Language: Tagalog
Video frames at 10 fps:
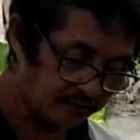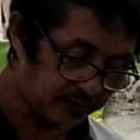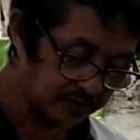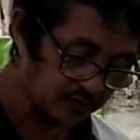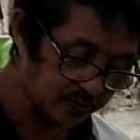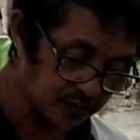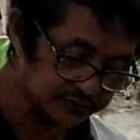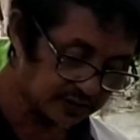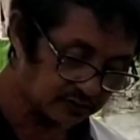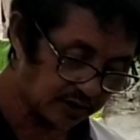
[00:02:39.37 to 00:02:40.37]
paglubong
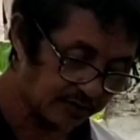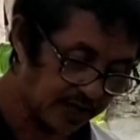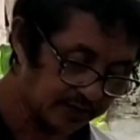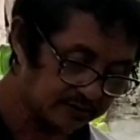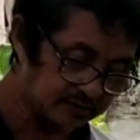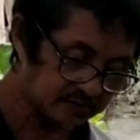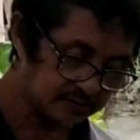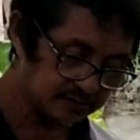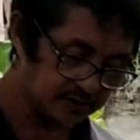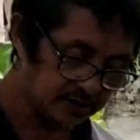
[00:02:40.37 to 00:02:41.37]
sa kong amahan.
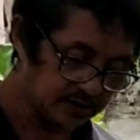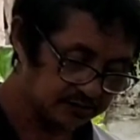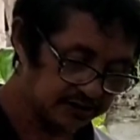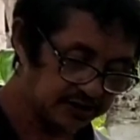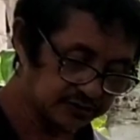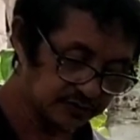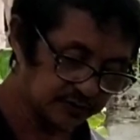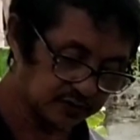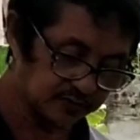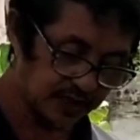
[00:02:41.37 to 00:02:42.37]
Si Jesus
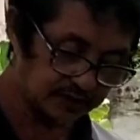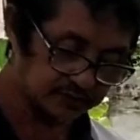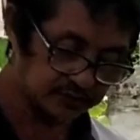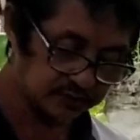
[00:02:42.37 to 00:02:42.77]
mitubag,